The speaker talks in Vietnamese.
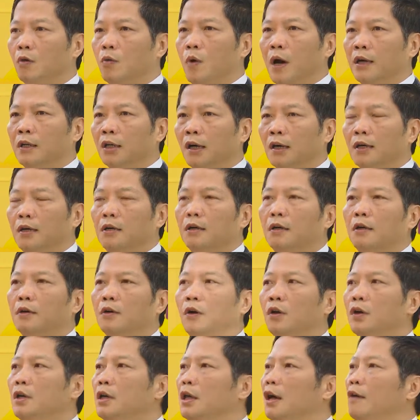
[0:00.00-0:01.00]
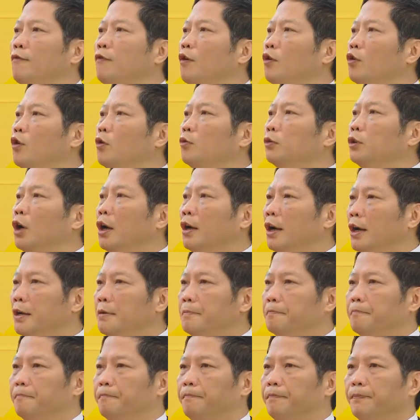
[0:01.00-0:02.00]
quả thực có ý nghĩa vô cùng to
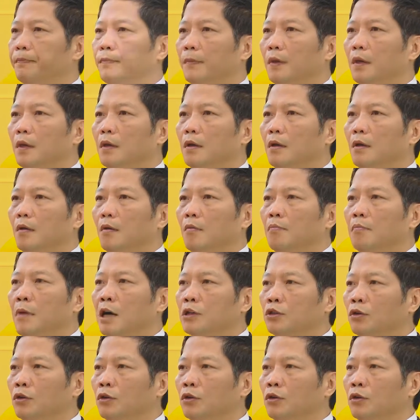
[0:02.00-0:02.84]
lớn. Mặc